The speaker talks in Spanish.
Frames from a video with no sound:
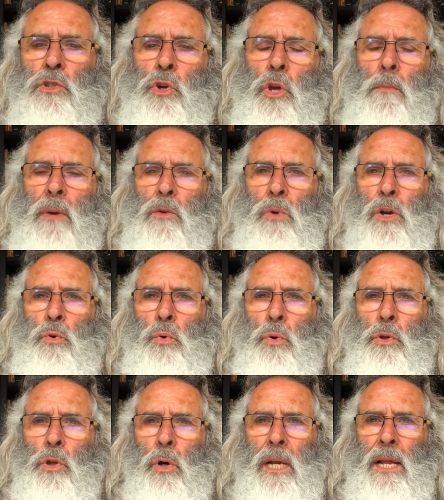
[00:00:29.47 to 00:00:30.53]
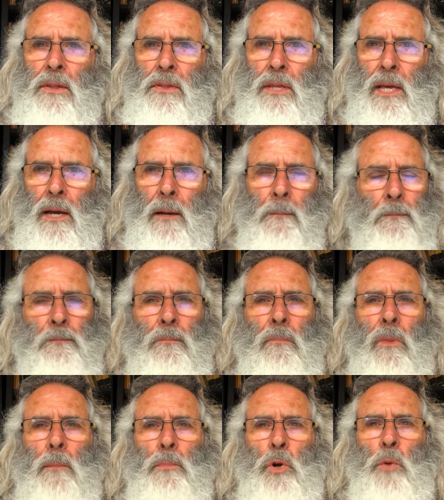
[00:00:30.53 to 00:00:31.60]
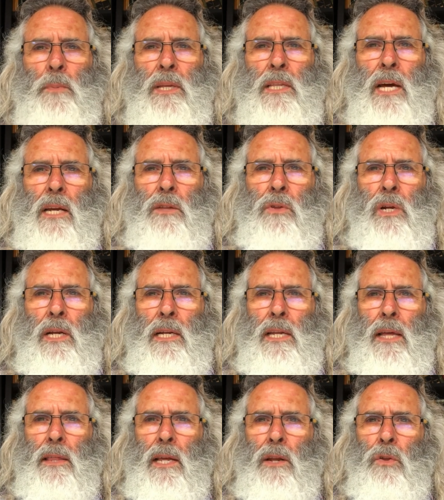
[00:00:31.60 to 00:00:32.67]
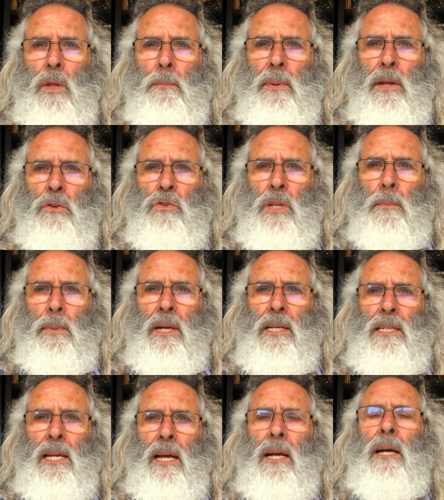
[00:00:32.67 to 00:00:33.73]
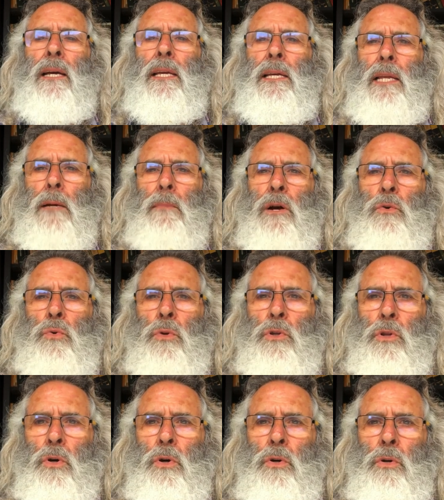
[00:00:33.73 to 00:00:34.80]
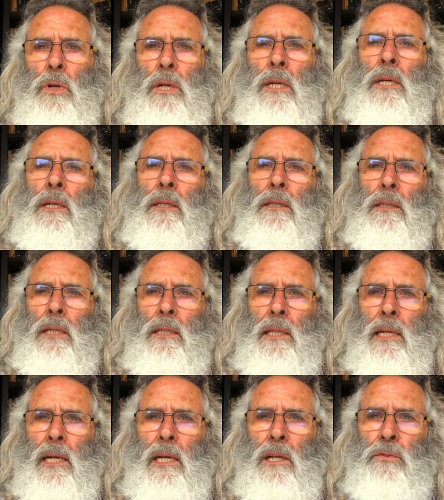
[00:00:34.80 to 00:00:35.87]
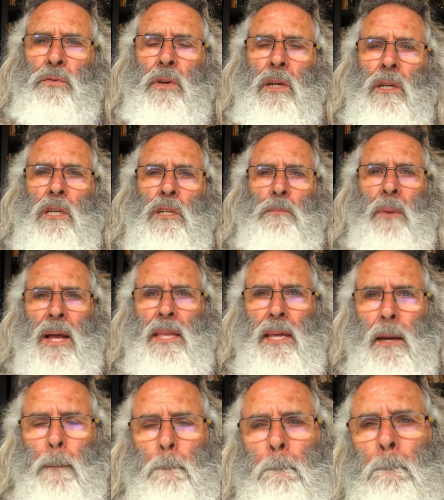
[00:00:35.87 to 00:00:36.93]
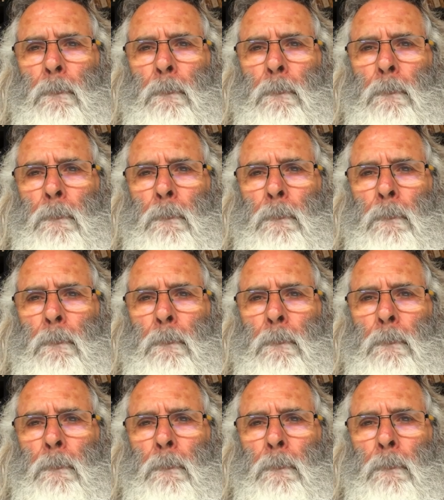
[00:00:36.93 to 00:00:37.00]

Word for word: soy Manuel Curto Gracia, propietario del criadero de perros de presa Irema Curto de Tenerife, España.